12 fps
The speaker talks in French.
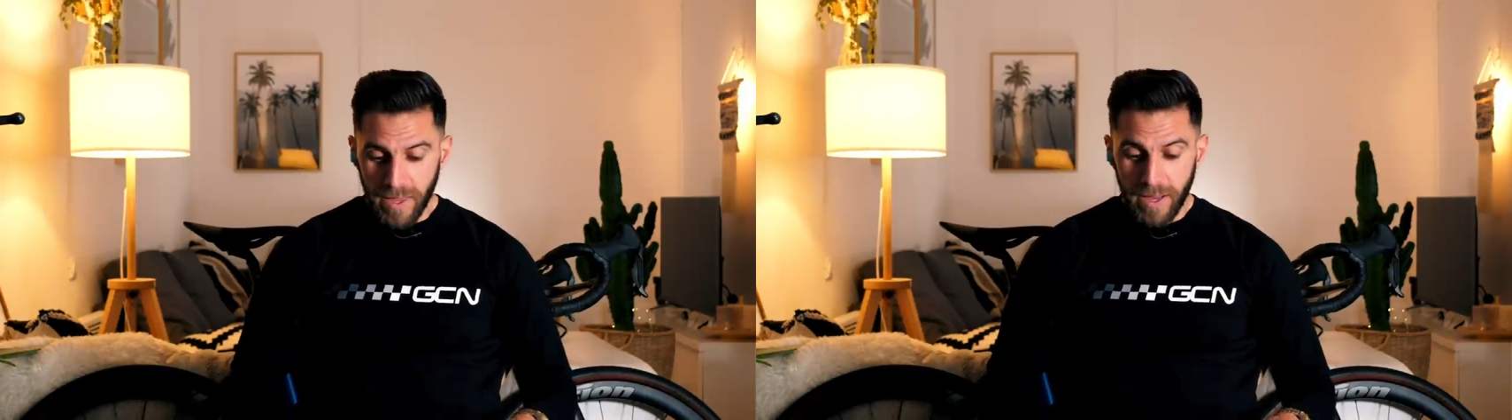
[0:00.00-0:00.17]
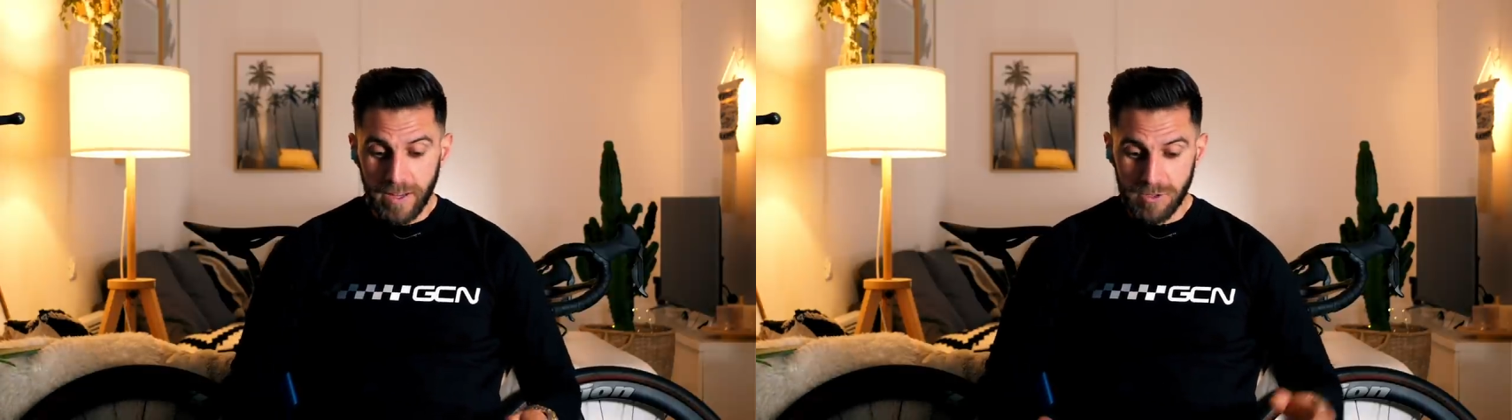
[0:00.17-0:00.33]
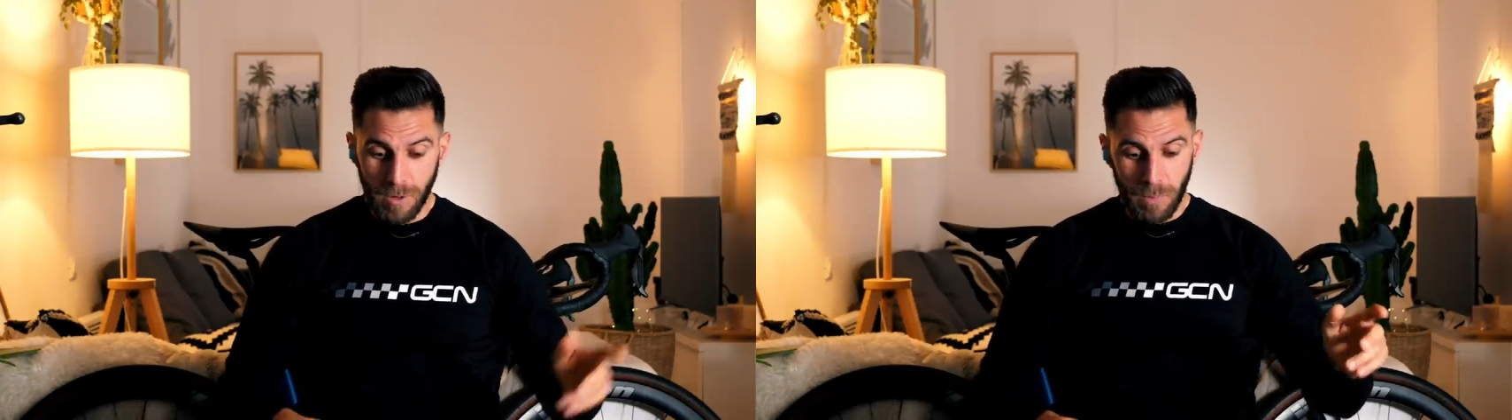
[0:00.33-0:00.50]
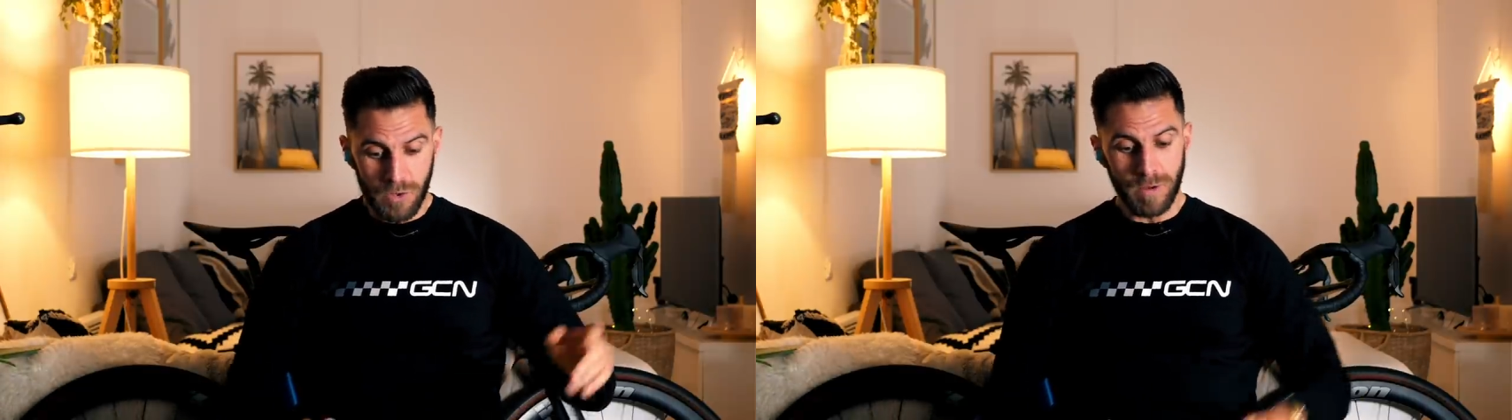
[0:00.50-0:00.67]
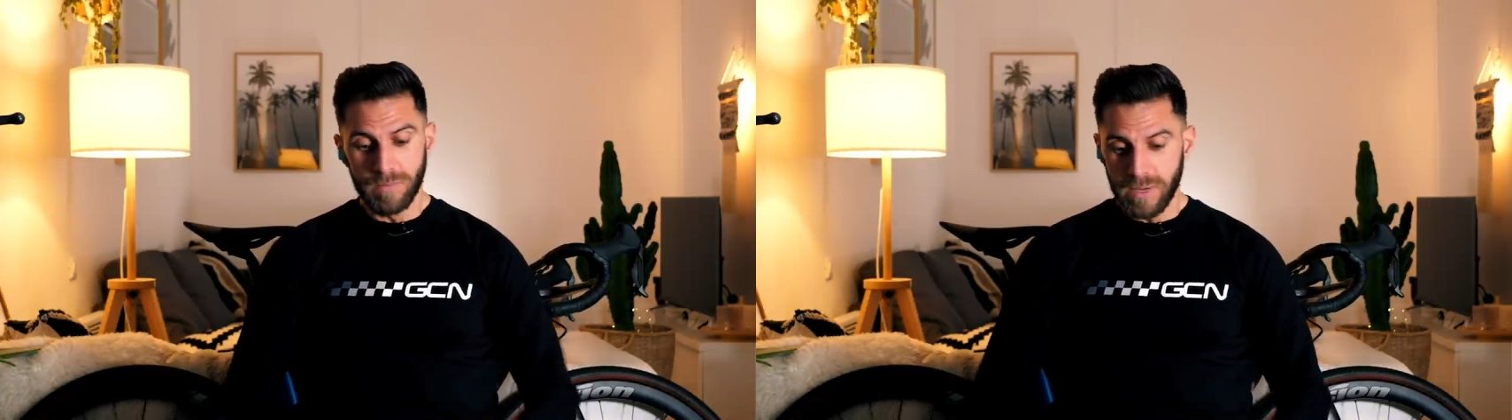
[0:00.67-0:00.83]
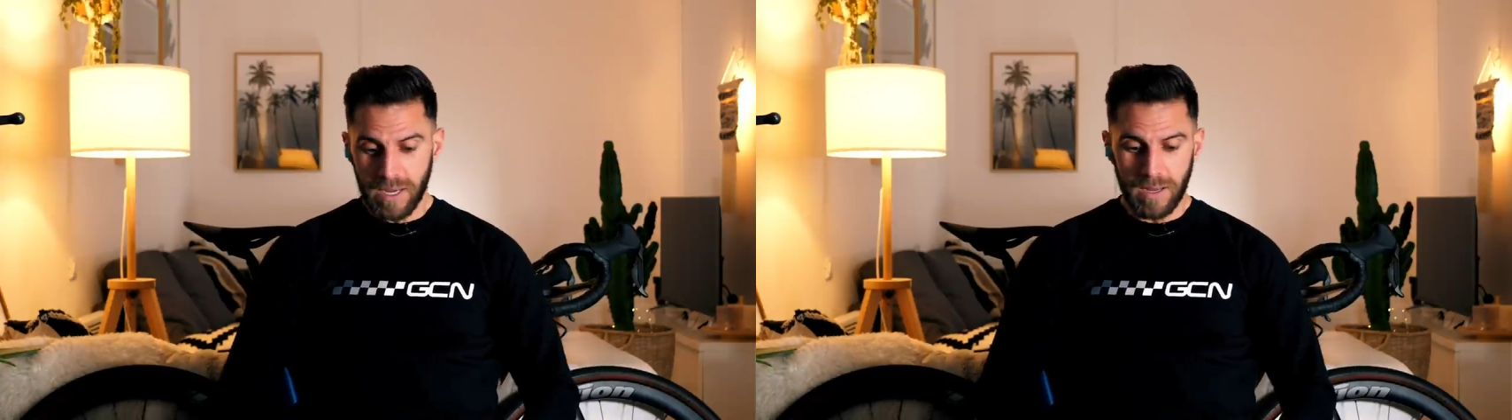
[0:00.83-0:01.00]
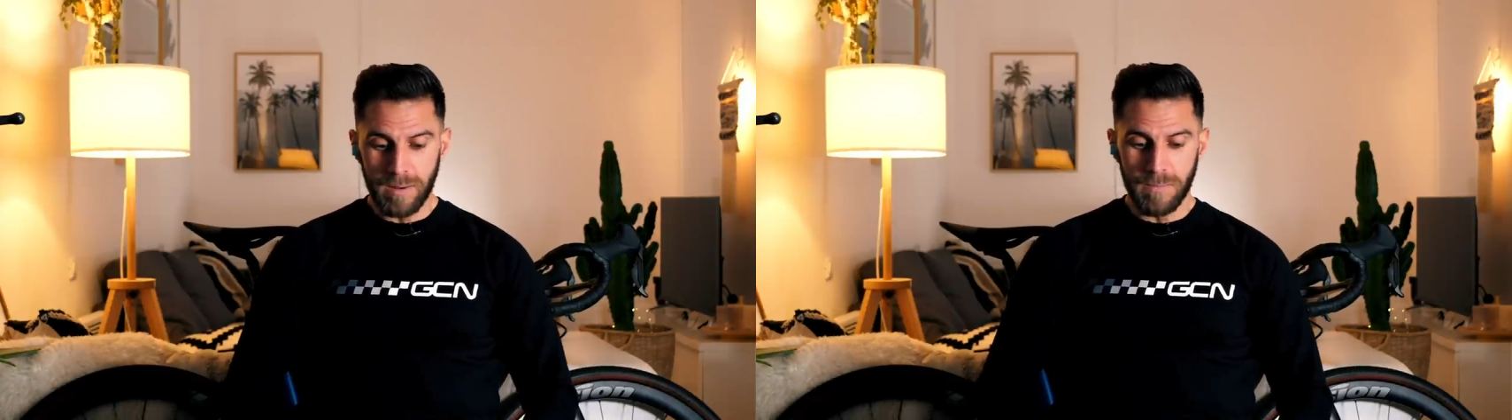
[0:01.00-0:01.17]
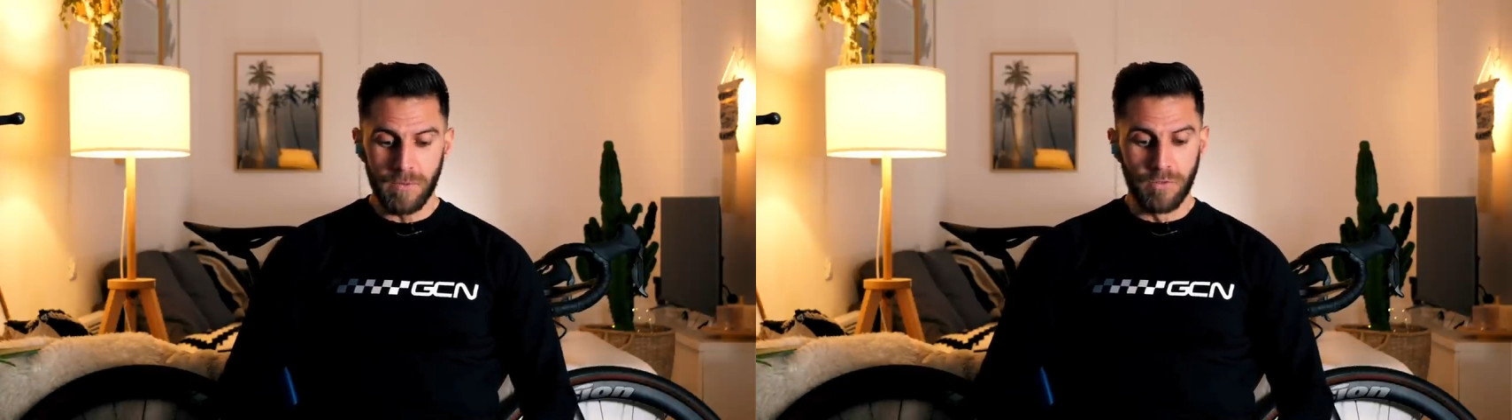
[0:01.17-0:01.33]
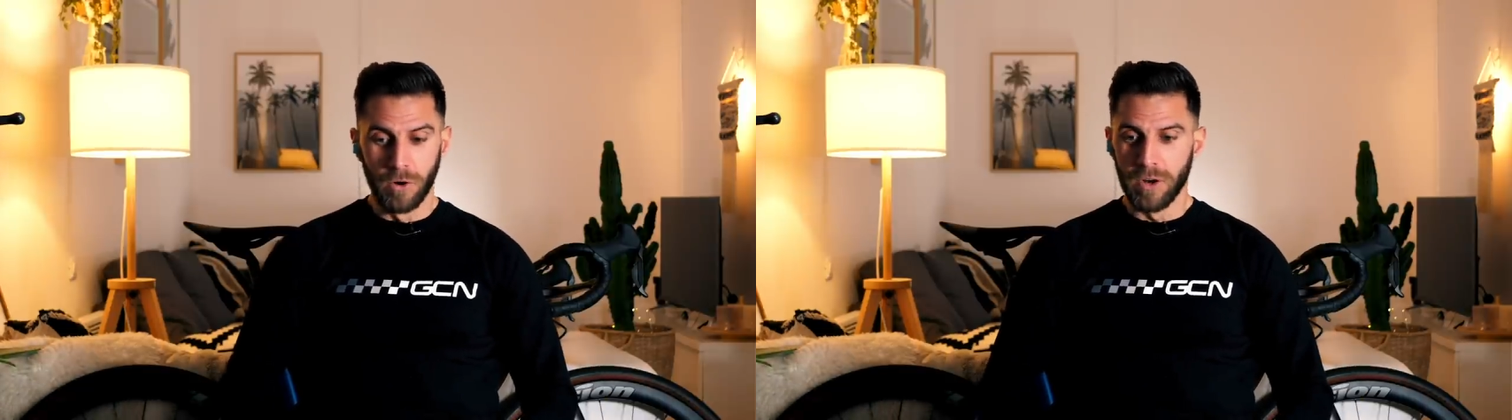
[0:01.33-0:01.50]
Euh, sur le podium,
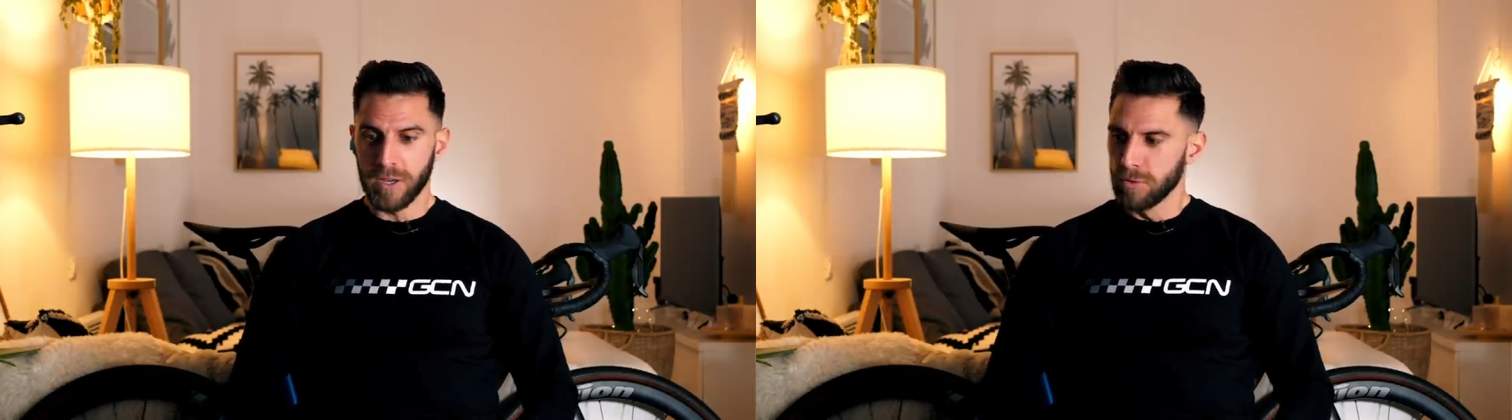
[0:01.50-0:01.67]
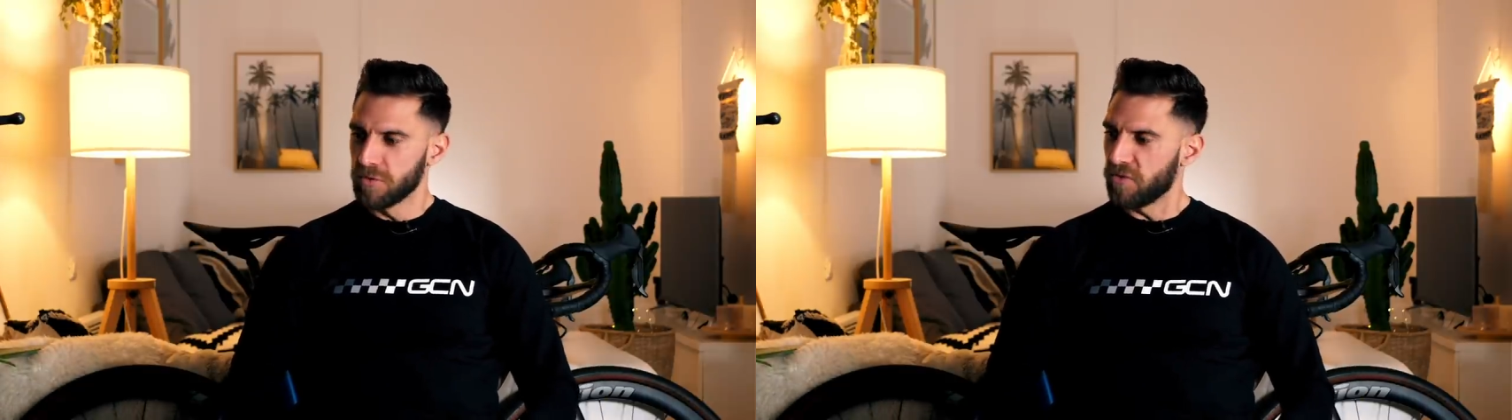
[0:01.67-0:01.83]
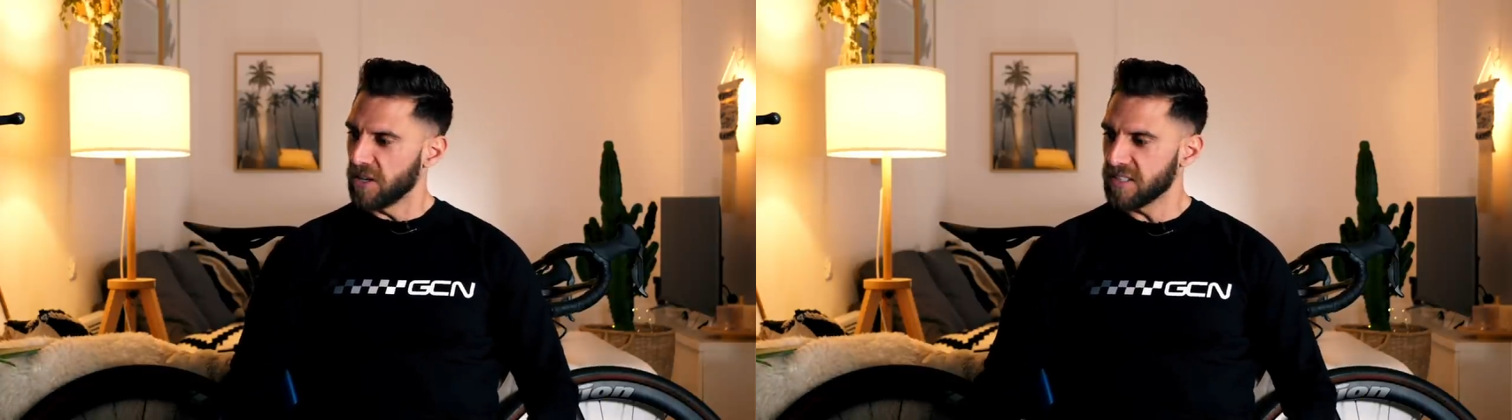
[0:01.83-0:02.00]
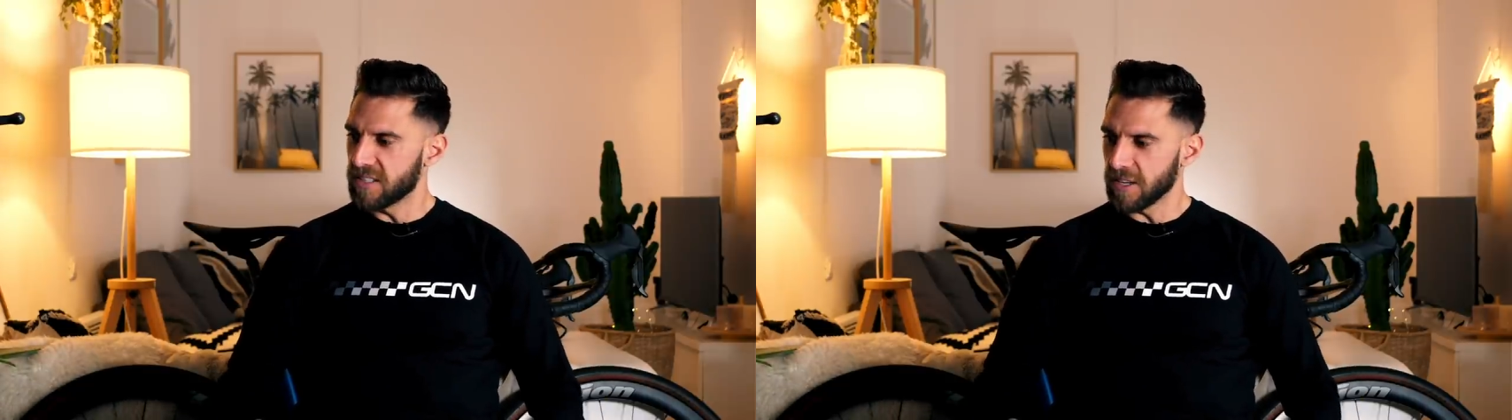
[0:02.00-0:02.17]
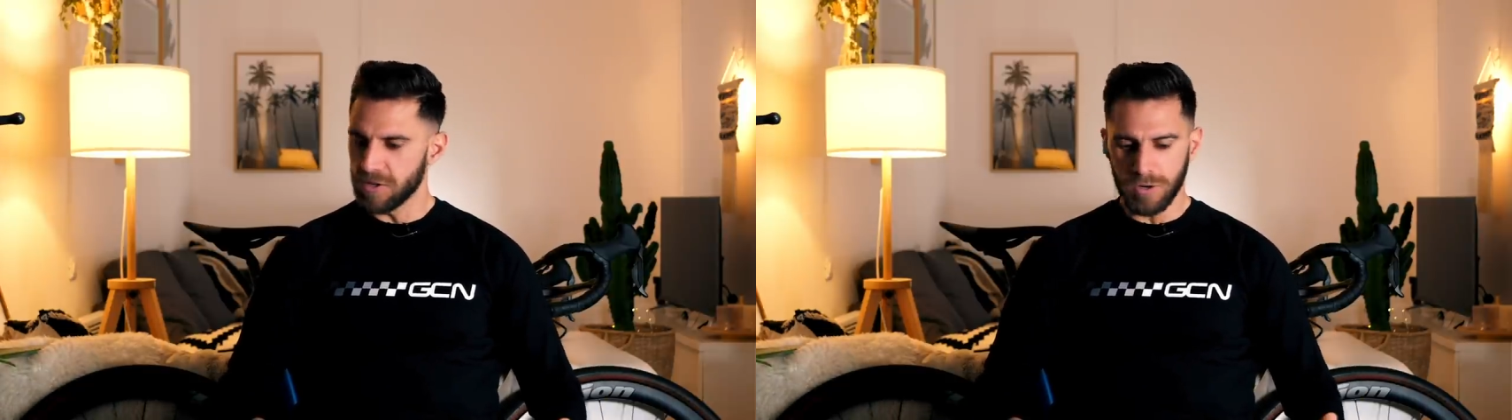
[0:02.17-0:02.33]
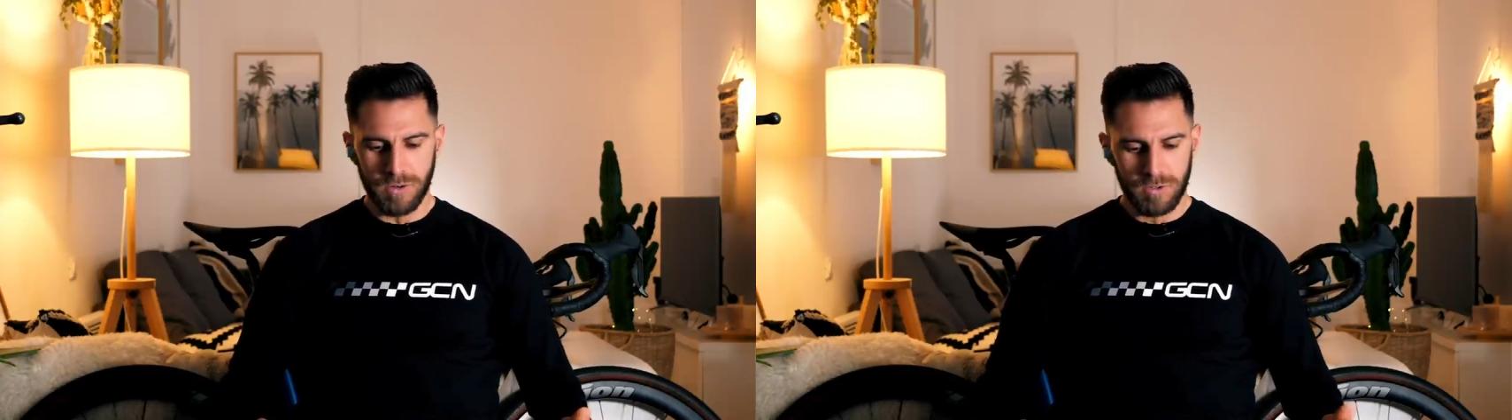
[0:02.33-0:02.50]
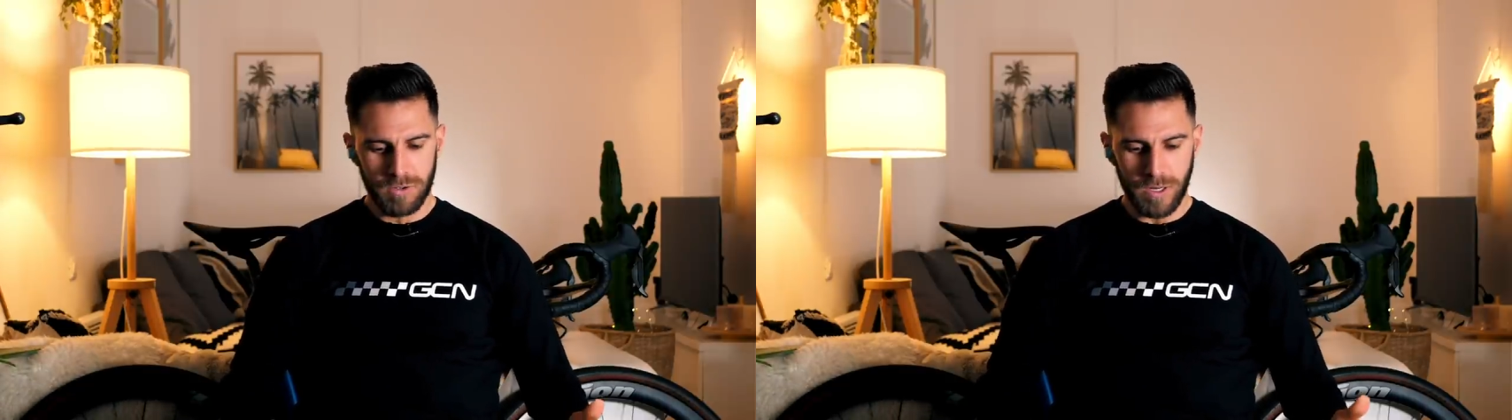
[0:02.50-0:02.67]
ben, Flo, écoute, félicitations.